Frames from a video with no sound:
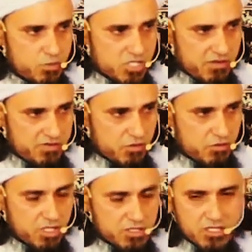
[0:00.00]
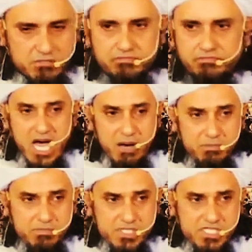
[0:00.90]
मुसाफिर हो खत्म
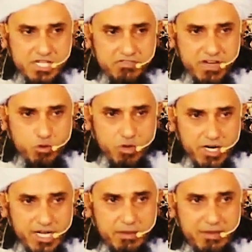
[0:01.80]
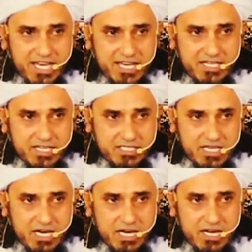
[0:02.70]
अब सफर को अल्लाह ने बयान कर
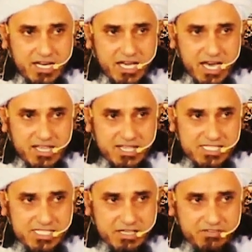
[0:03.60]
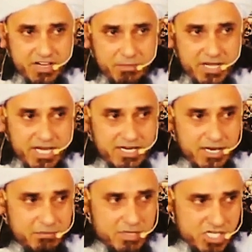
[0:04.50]
दिया लिहाजा सफर में
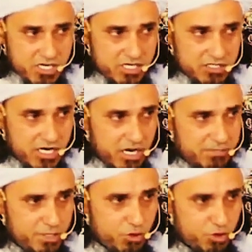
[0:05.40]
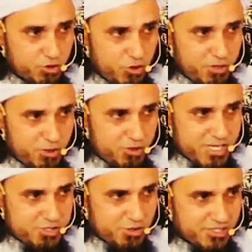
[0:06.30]
अगर मशक्कत ना भी हो तो भी
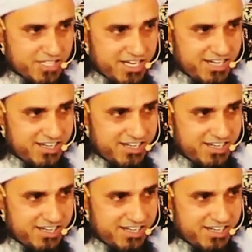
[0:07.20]
रोजा छोड़ना